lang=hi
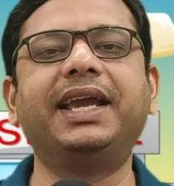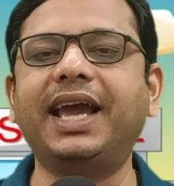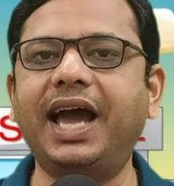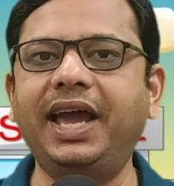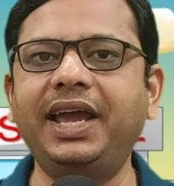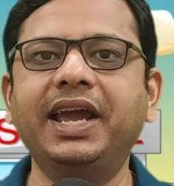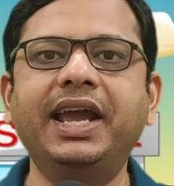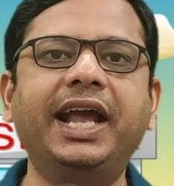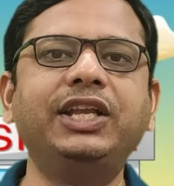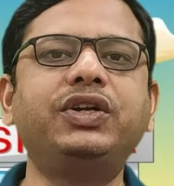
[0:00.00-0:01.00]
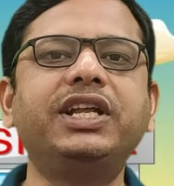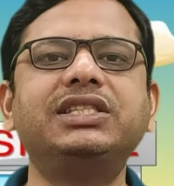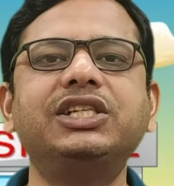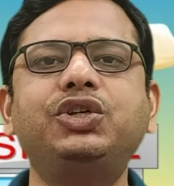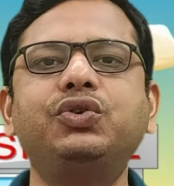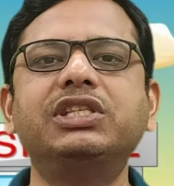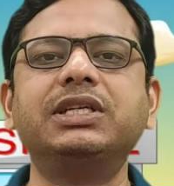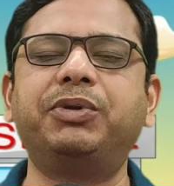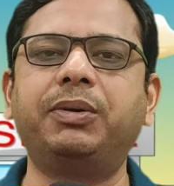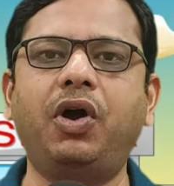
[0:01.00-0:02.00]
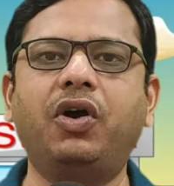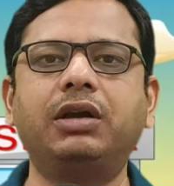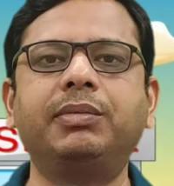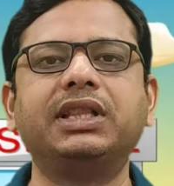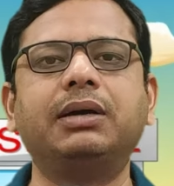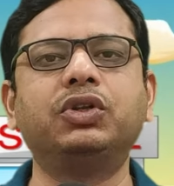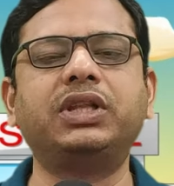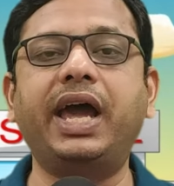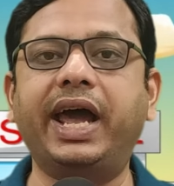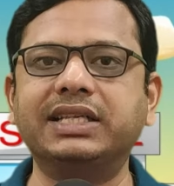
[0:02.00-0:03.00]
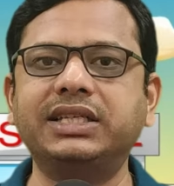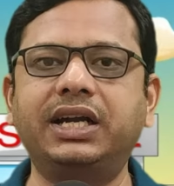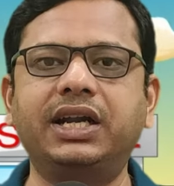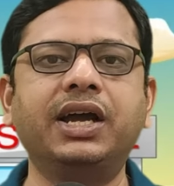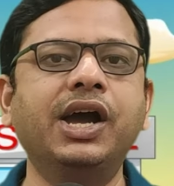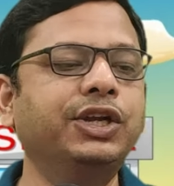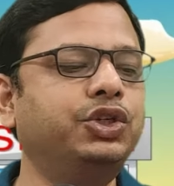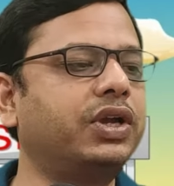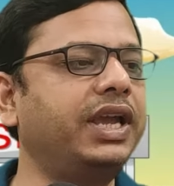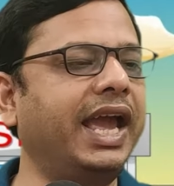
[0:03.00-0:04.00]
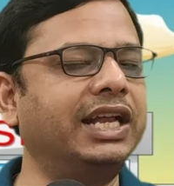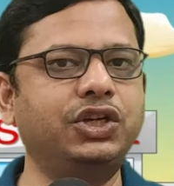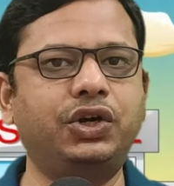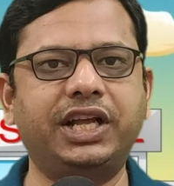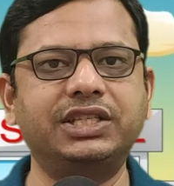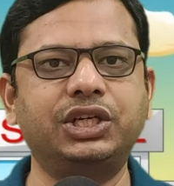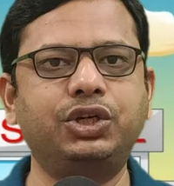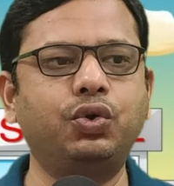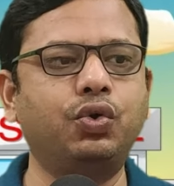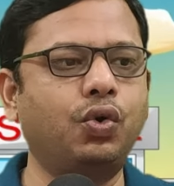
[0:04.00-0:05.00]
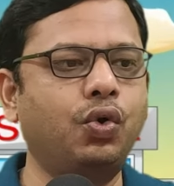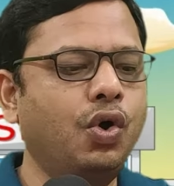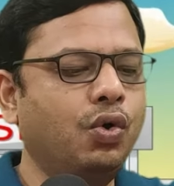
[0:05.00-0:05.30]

ये क्या है एनजियोटेंसिन टू रिसेप्टर ब्लॉकर मतलब होता है ऐसा ड्रग जो कि एनजियोटेंसिन वैक्सीन टू को